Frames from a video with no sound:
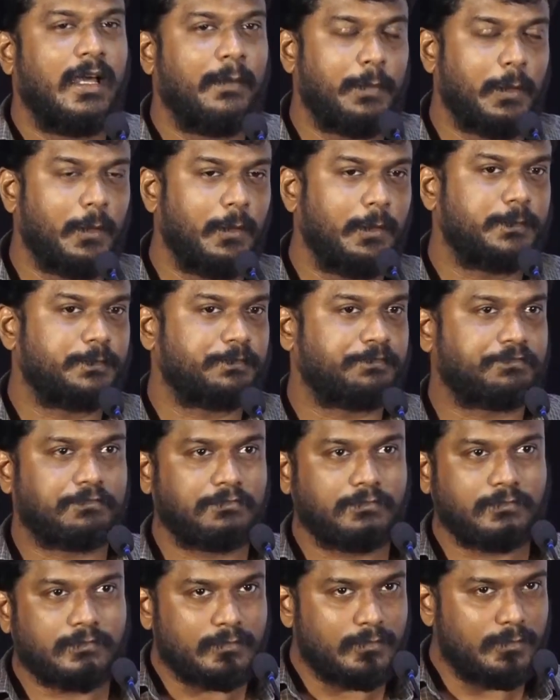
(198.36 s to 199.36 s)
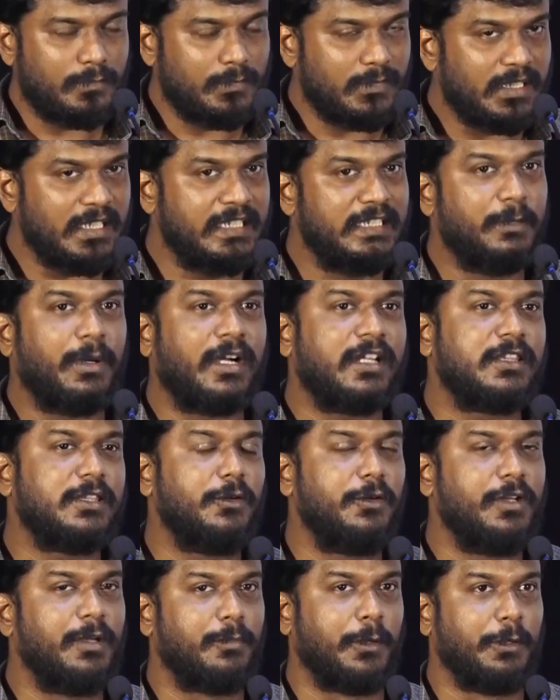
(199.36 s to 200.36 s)
அப்புறம் இந்த
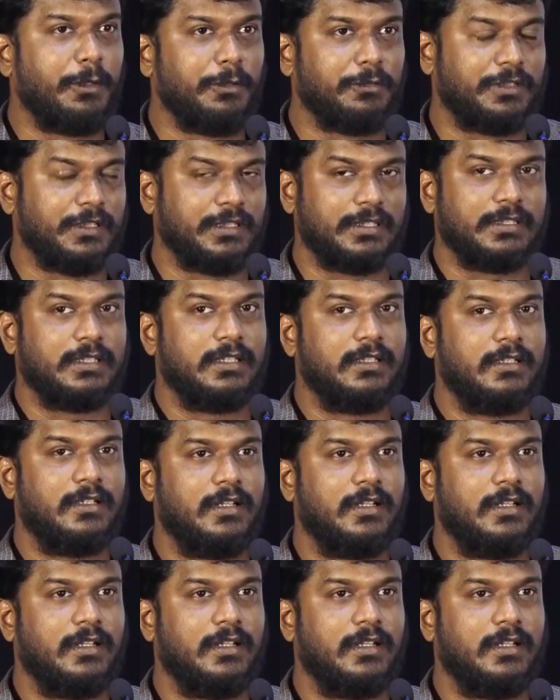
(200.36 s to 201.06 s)
படத்தினுடைய ப்ரொடியூசர்ஸ்